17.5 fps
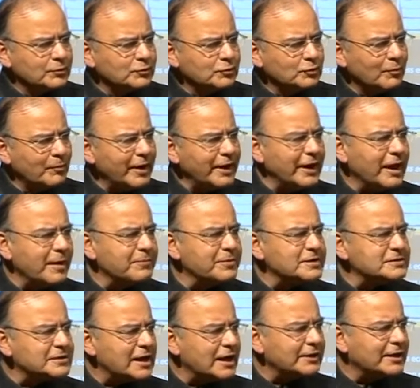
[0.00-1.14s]
तो मैंने अपने
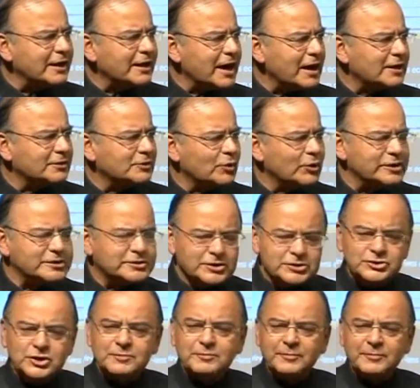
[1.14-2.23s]
साथ एक आध दो रिसर्चर